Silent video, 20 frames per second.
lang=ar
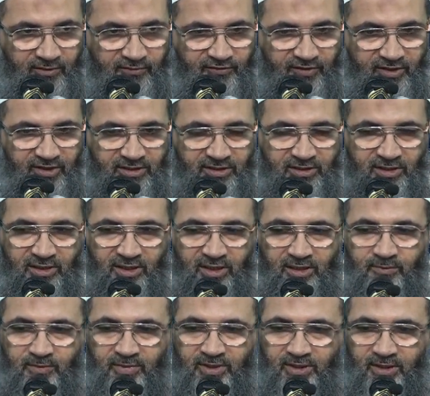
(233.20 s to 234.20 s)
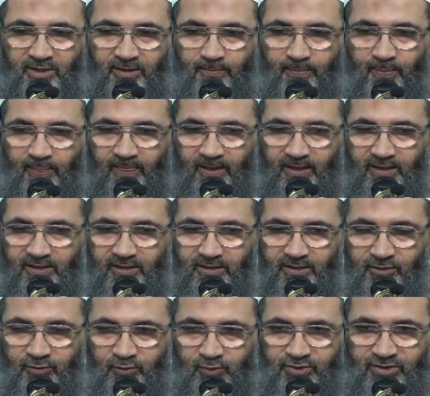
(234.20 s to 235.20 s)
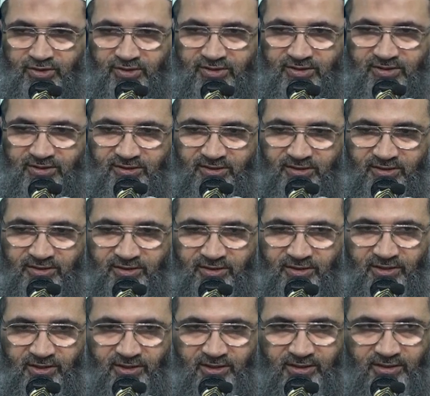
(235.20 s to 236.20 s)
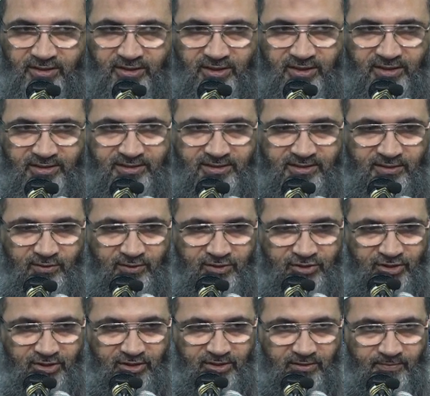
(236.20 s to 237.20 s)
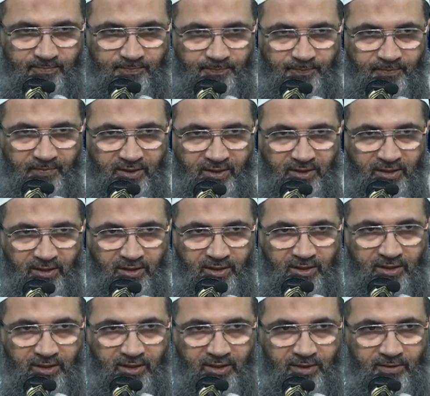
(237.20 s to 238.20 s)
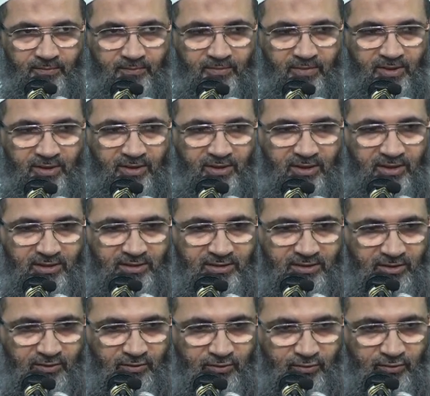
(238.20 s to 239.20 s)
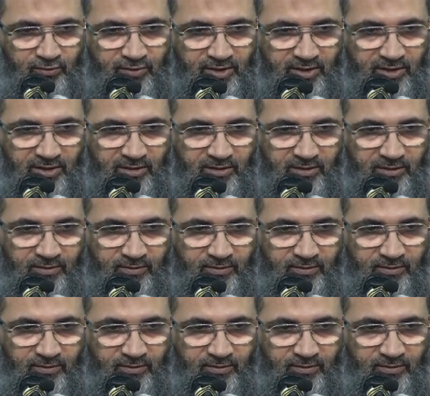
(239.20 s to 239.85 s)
فإن العمل لنصرة دين الله عز وجل إما أن يكون